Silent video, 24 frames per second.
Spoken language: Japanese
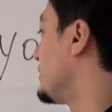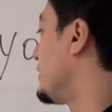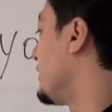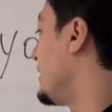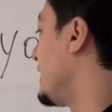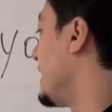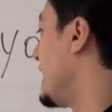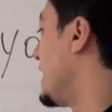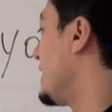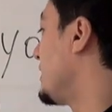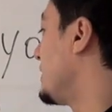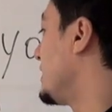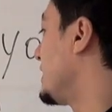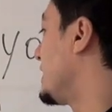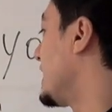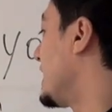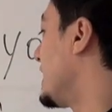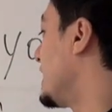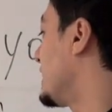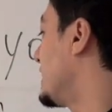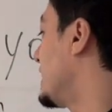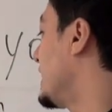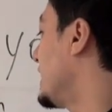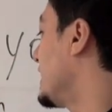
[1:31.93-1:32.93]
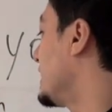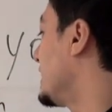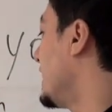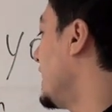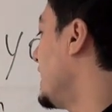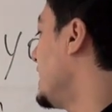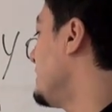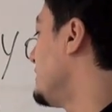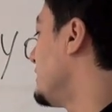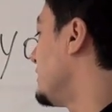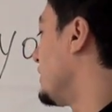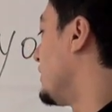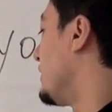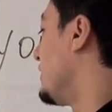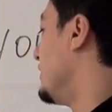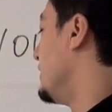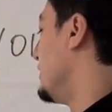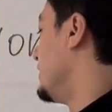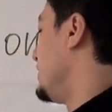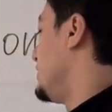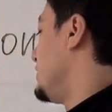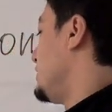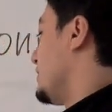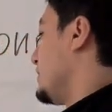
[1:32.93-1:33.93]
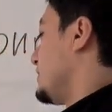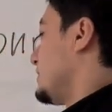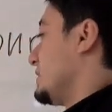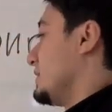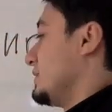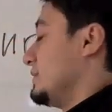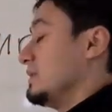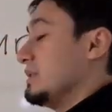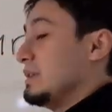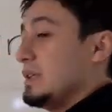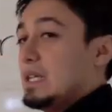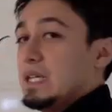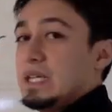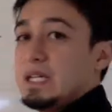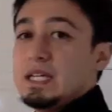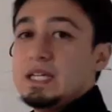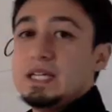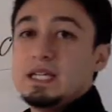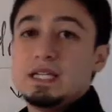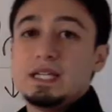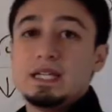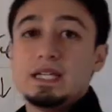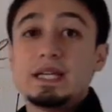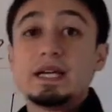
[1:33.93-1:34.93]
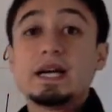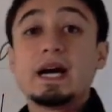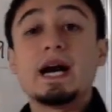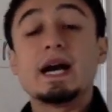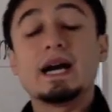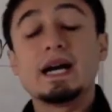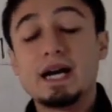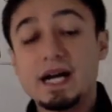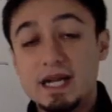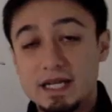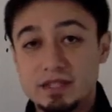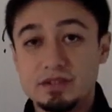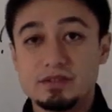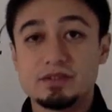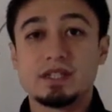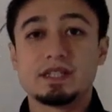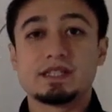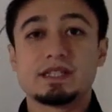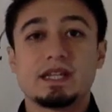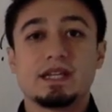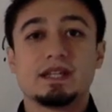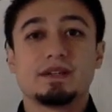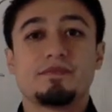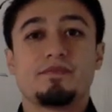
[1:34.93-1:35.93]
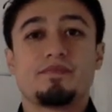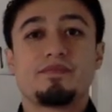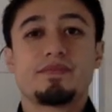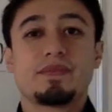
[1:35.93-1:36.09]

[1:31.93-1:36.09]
つと、英語に関係がないもの一つ、考えてください。